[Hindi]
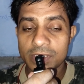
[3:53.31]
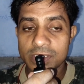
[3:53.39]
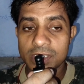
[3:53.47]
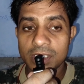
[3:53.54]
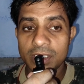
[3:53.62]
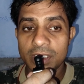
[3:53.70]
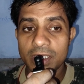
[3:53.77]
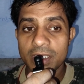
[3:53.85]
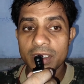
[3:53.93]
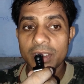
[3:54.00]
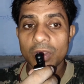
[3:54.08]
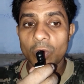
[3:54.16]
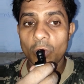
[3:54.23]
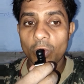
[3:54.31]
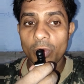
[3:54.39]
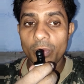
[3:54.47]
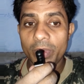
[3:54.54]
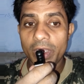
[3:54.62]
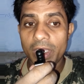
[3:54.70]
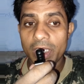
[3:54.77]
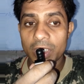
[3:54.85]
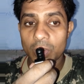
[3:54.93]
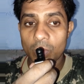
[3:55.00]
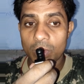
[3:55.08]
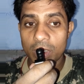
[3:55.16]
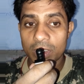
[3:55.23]
इसलिए कोई भी
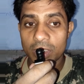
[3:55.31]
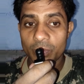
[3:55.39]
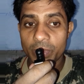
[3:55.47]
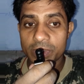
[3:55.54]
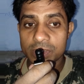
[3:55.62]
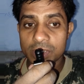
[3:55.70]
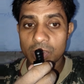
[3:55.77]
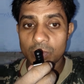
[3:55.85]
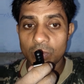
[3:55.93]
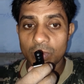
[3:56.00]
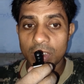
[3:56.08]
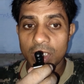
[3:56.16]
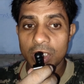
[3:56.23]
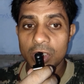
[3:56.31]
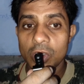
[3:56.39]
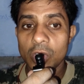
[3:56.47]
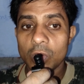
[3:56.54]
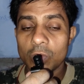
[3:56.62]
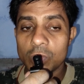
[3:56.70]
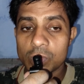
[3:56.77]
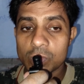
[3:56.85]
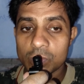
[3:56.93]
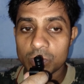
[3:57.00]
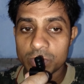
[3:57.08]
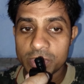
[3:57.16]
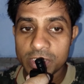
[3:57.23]
इलेक्ट्रोकटेड पर्सन होगा
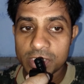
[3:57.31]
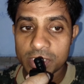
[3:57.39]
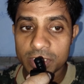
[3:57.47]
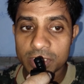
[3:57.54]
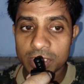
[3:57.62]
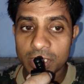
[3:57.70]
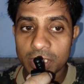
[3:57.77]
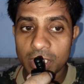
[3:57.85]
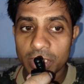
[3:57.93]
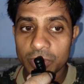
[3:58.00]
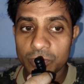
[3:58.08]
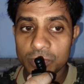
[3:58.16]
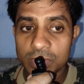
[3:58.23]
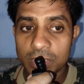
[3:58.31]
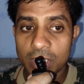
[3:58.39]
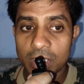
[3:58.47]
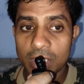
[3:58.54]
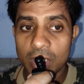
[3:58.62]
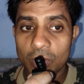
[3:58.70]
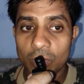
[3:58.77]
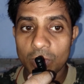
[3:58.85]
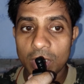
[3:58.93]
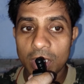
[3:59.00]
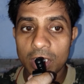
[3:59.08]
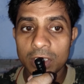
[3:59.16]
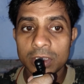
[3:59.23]
उसको जिस स्टिक का यूज करना
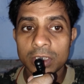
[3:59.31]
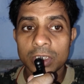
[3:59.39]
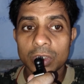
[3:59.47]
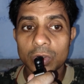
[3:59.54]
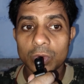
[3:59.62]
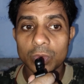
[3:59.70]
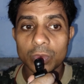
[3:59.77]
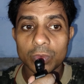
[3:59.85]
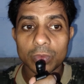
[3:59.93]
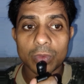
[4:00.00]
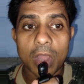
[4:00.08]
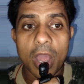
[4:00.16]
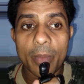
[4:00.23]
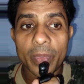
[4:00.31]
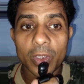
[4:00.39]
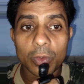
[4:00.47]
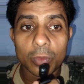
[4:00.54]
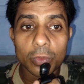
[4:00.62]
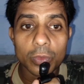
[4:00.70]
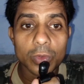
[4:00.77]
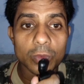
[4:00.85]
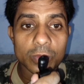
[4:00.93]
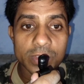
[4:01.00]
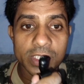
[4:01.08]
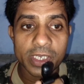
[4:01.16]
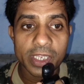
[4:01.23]
होगा तो हमें खुद
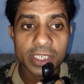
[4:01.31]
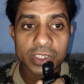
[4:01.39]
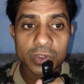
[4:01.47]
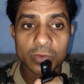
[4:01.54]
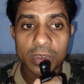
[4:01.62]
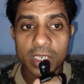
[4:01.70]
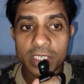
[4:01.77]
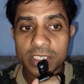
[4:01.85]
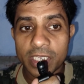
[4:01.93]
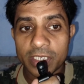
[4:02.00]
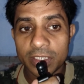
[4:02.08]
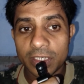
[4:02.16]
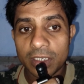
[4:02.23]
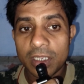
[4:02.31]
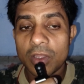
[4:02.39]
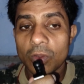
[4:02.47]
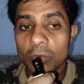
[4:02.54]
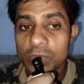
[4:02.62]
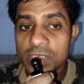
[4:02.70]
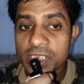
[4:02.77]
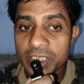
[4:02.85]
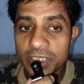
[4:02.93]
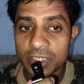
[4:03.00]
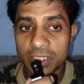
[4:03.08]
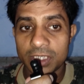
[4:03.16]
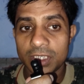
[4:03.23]
उसे नहीं छूना चाहिए उसे
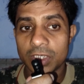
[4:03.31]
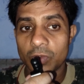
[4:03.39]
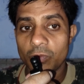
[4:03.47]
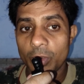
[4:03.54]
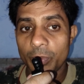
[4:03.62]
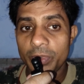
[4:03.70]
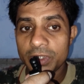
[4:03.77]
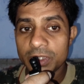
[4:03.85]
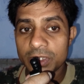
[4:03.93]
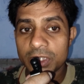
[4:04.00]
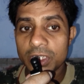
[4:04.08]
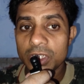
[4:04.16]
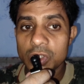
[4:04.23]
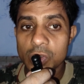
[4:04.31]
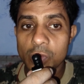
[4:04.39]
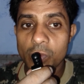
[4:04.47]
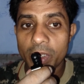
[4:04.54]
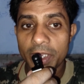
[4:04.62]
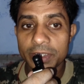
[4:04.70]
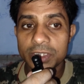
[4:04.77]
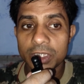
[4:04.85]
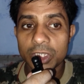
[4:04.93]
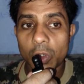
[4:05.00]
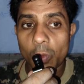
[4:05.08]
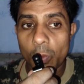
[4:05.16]
स्टिक वह भी स्टिक जो होना चाहिए